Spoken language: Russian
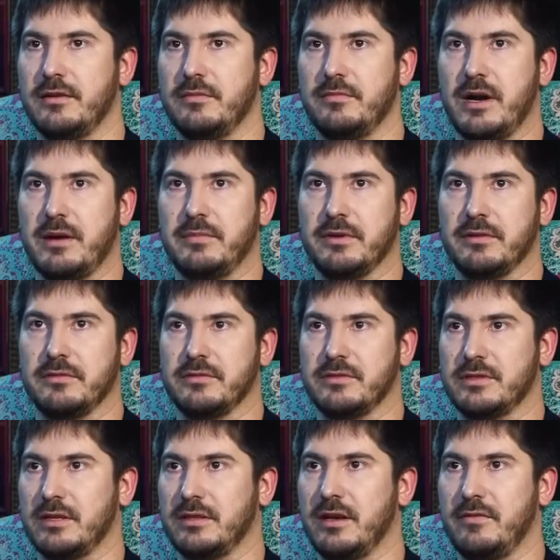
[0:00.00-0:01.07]
мама с
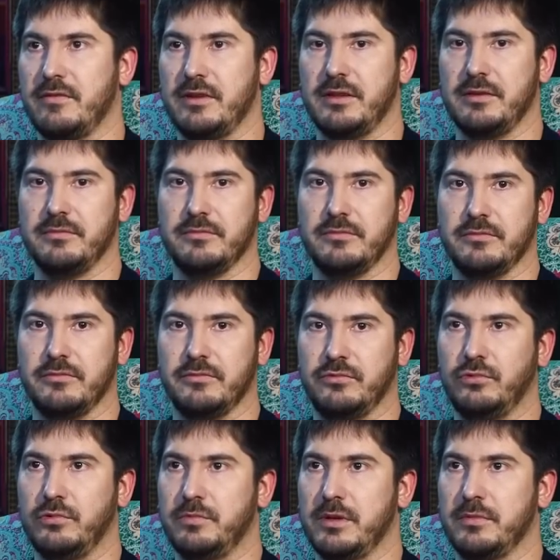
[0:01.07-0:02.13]
задавленным в
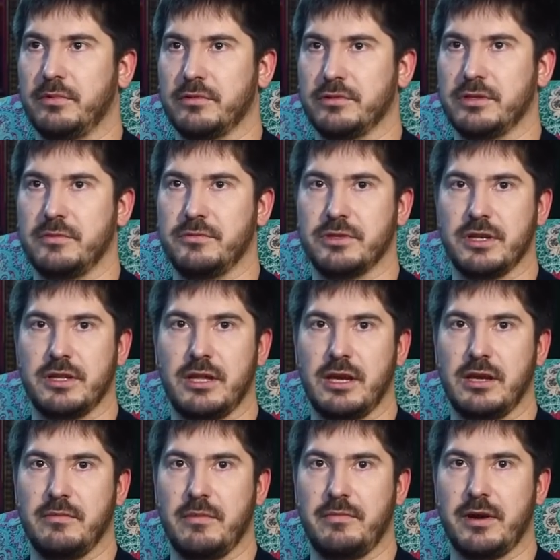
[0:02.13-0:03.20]
дупель просто
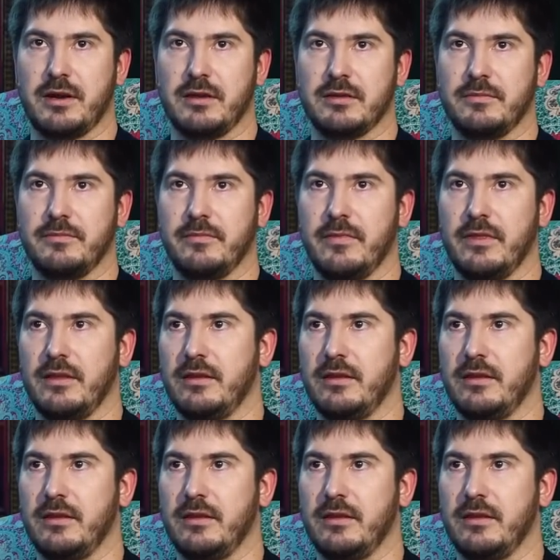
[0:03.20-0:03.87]
эмоциональным аппаратом,